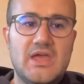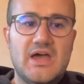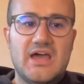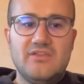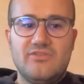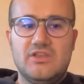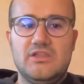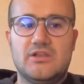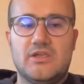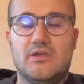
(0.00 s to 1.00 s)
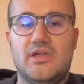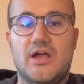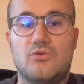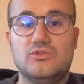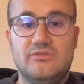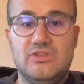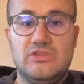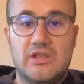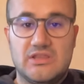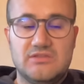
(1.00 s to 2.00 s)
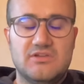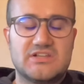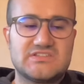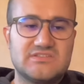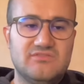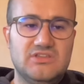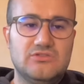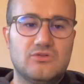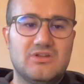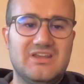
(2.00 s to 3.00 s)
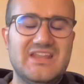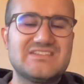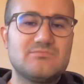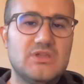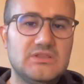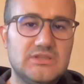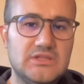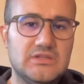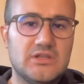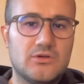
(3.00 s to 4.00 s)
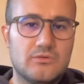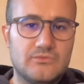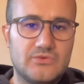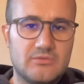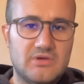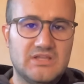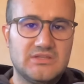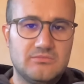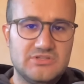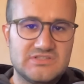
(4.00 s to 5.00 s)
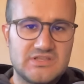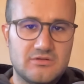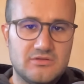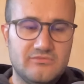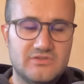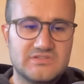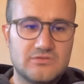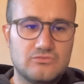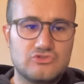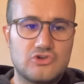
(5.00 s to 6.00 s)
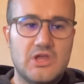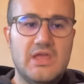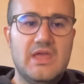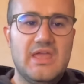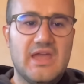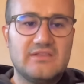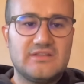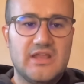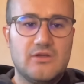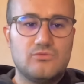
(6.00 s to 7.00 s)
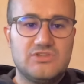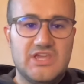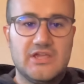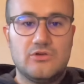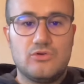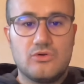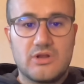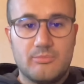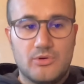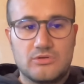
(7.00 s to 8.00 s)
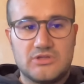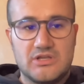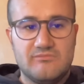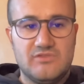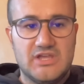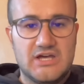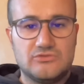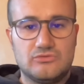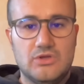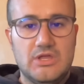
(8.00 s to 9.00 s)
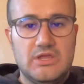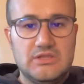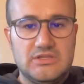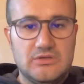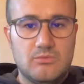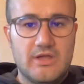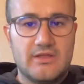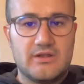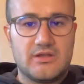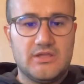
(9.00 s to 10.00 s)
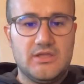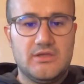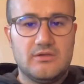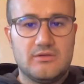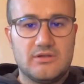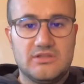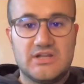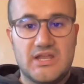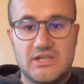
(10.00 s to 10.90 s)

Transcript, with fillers: A riferire e a condividere diversi video né smentiti né confermati al Ministero della Difesa russo è Andrei Rudienko, reporter inviato di guerra che eh, ritrae